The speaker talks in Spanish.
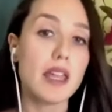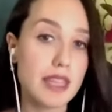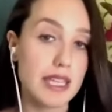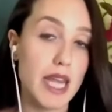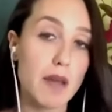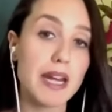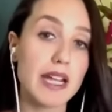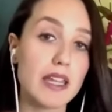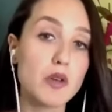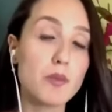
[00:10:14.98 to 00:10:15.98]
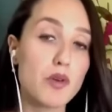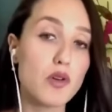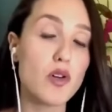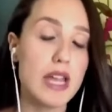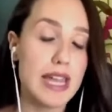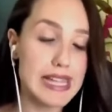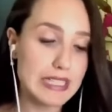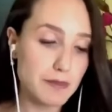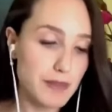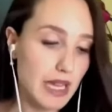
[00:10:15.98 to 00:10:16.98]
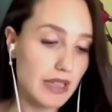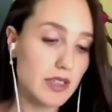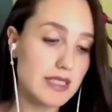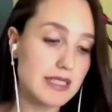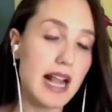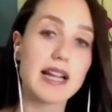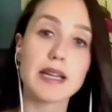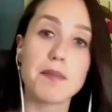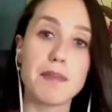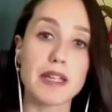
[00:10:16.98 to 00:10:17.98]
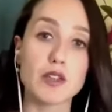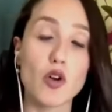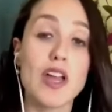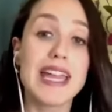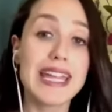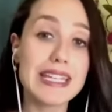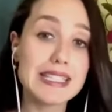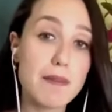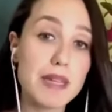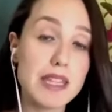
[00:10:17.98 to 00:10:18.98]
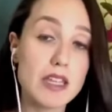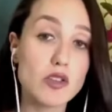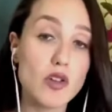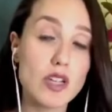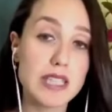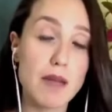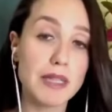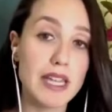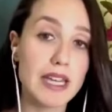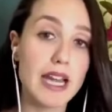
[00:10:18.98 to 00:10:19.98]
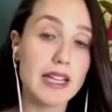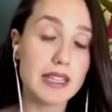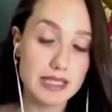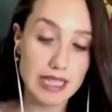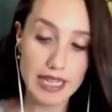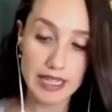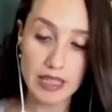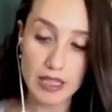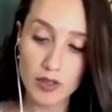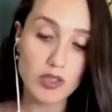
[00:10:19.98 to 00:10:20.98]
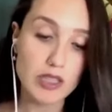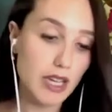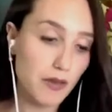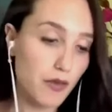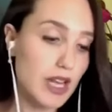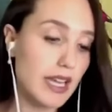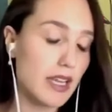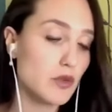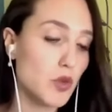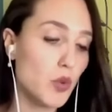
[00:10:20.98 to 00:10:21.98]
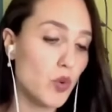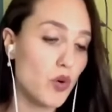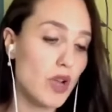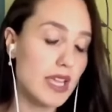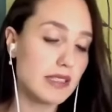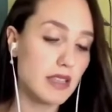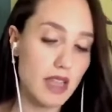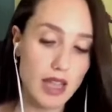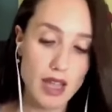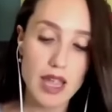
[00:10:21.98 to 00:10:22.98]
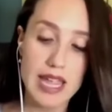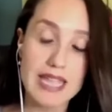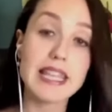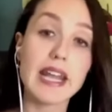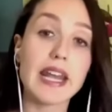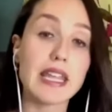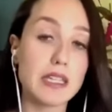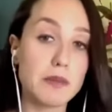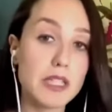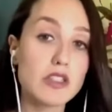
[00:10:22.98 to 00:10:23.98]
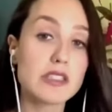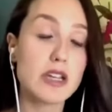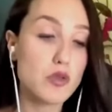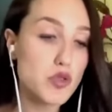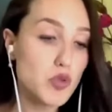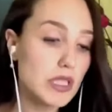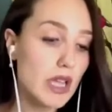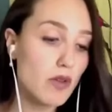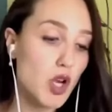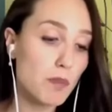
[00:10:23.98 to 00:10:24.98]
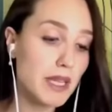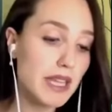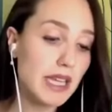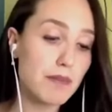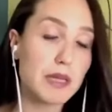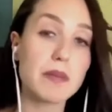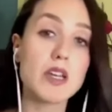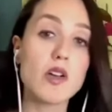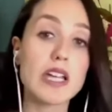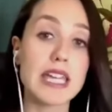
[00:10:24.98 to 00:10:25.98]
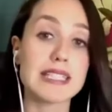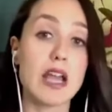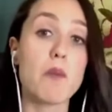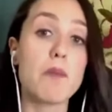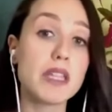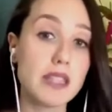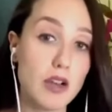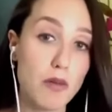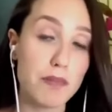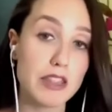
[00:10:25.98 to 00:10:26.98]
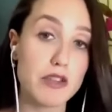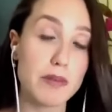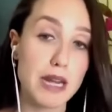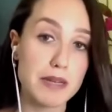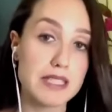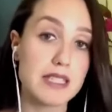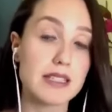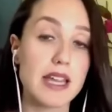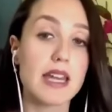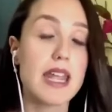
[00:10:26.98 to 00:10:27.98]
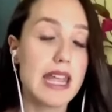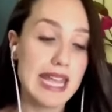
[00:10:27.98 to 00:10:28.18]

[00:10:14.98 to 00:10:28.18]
etcétera, para que den un poco explicaciones al respecto. ¿Qué está pidiendo esta minera de Salares del Norte, que fue la que introdujo este, este requerimiento, esta consulta? Bueno, piden que primero que se aumente los plazos para presentar